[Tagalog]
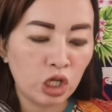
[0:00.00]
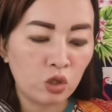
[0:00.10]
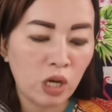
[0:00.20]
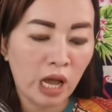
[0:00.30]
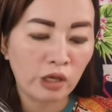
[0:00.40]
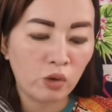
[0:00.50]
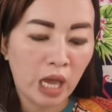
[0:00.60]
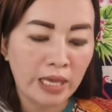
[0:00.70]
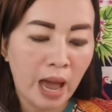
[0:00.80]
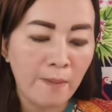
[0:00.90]
dito na kayo
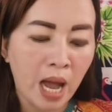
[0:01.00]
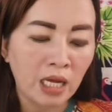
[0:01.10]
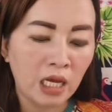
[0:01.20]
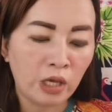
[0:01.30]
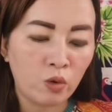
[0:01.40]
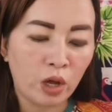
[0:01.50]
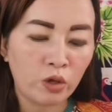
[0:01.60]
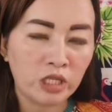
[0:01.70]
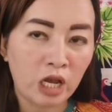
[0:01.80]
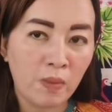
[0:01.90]
yayaman, ilayo
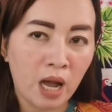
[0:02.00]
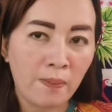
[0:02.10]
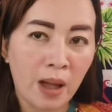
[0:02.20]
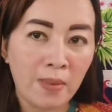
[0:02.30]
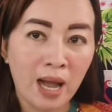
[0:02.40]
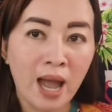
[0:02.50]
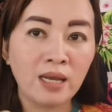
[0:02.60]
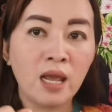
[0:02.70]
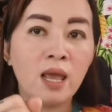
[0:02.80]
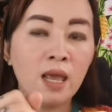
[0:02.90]
kayo sa anumang kapamakan,